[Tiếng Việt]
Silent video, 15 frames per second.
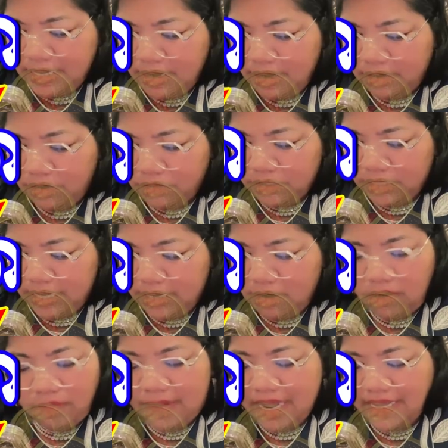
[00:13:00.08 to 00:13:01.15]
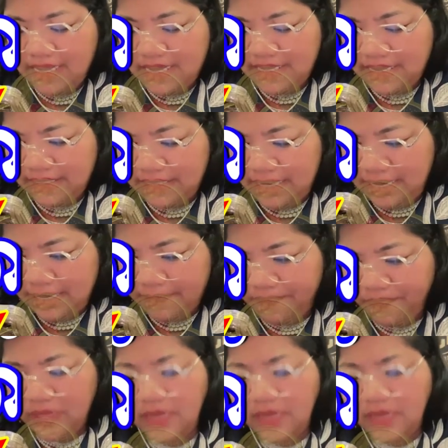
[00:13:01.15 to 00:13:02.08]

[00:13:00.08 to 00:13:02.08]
khi nè ở lột tay ở bay dây trái ta